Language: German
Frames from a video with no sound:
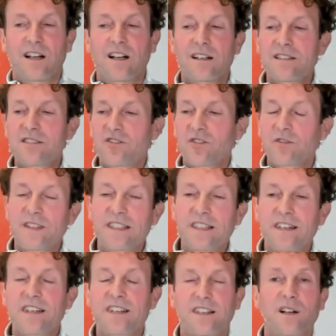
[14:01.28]
Ah, ist schon
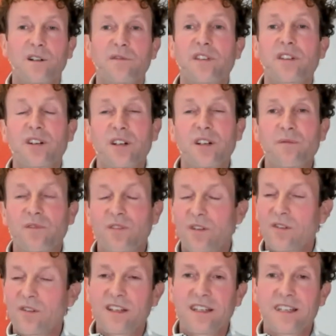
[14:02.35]
wieder nicht aufgeräumt.
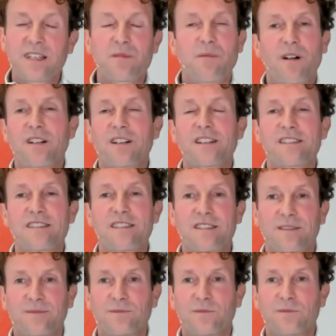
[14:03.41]
Okay, ich mache es.